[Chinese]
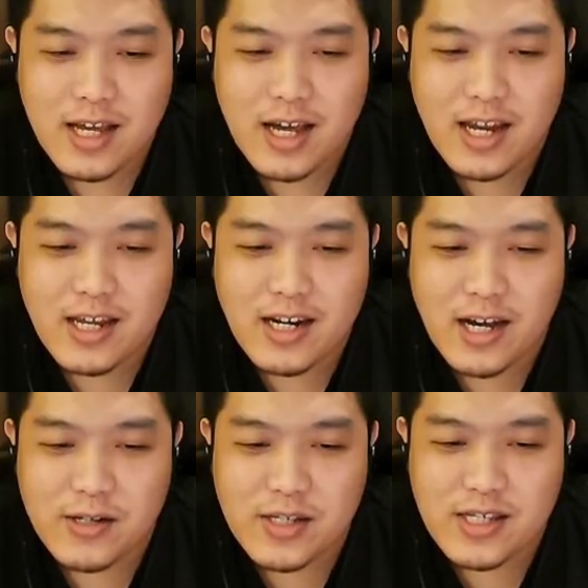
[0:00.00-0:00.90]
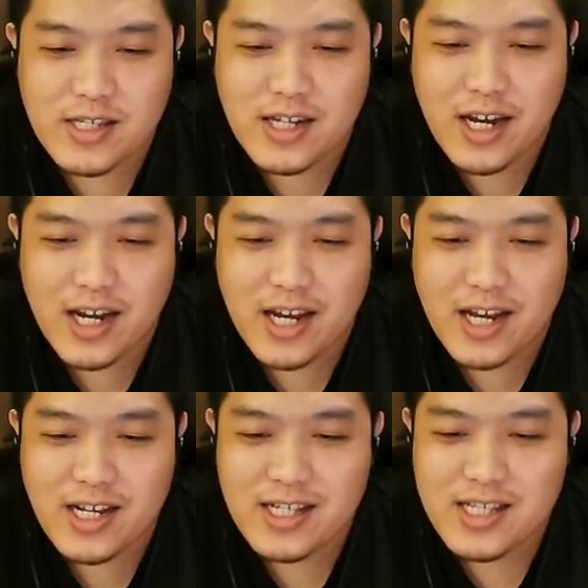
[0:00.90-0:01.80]
干林老师
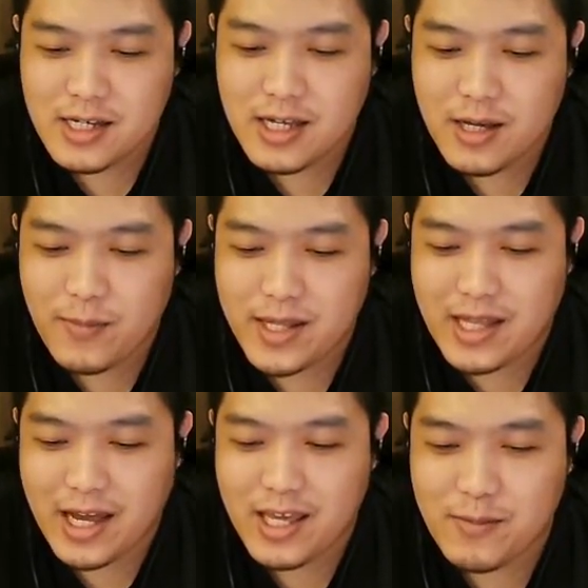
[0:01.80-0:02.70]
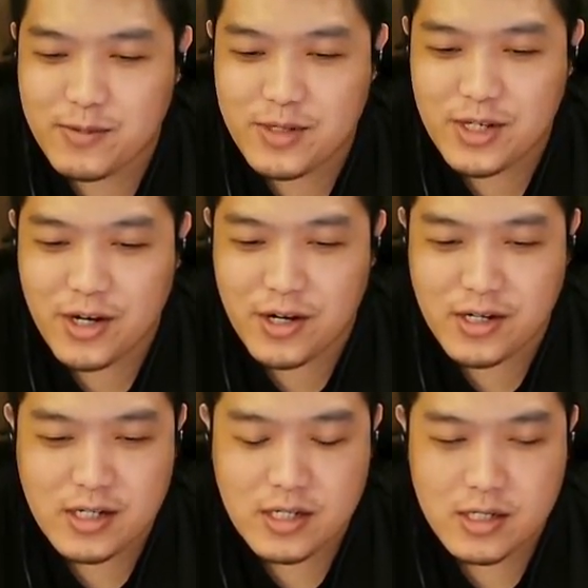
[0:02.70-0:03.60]
嘞，妈打野不救，
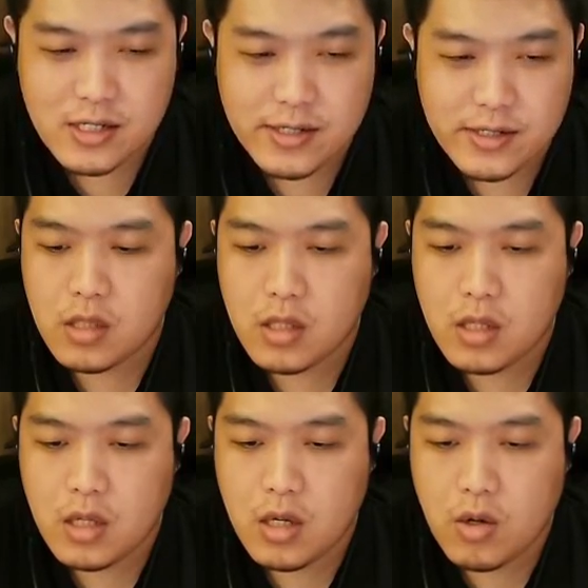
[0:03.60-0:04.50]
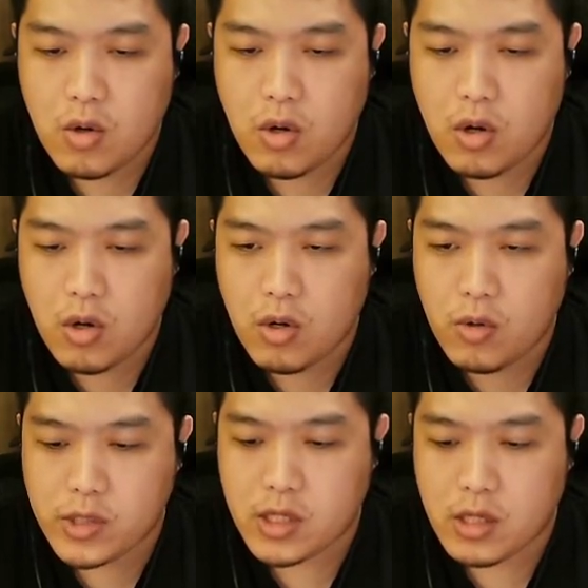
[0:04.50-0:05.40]
哦哦哦哦，
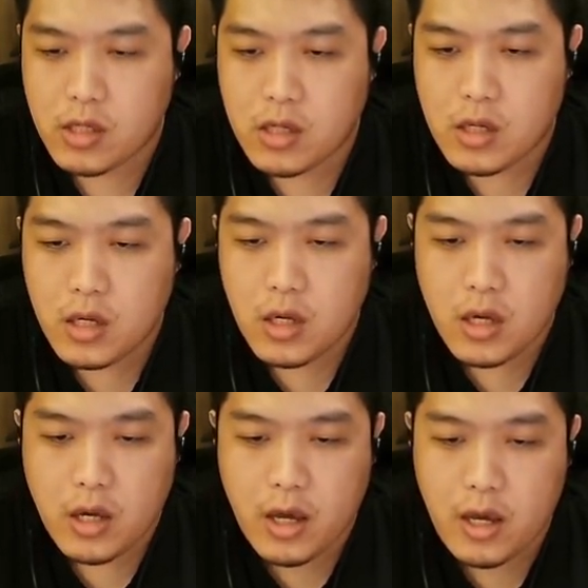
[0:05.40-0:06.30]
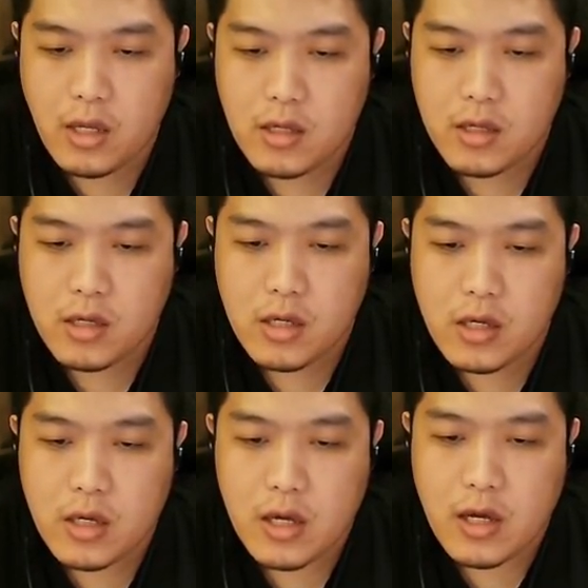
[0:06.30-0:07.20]
我操！ 哎，
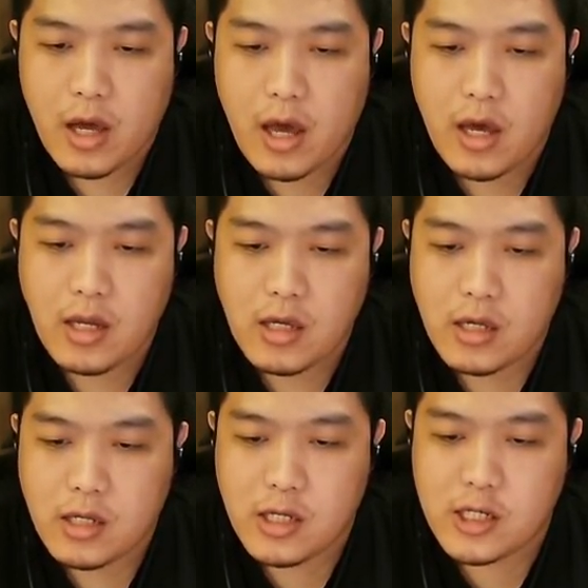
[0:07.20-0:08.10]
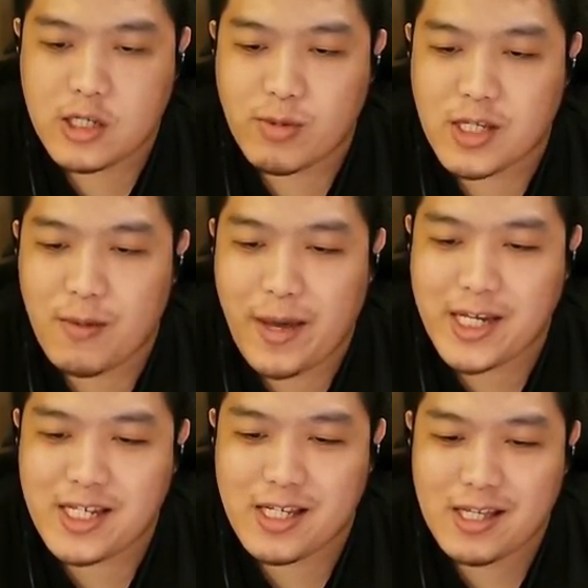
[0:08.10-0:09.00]
哎、欸欸，你是不是没？
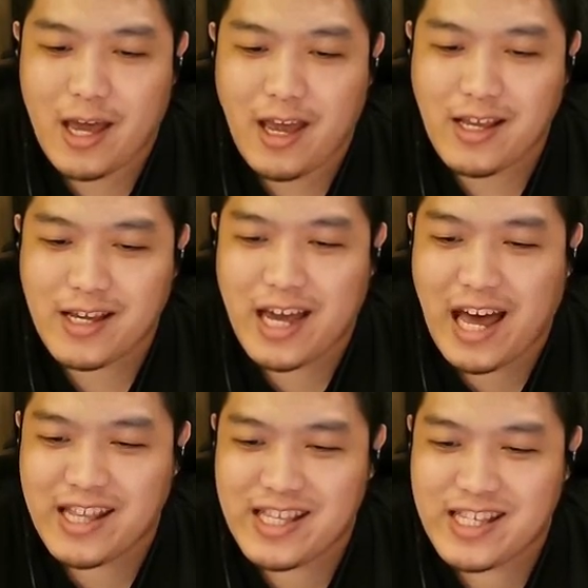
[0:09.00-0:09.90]
哎、欸，干！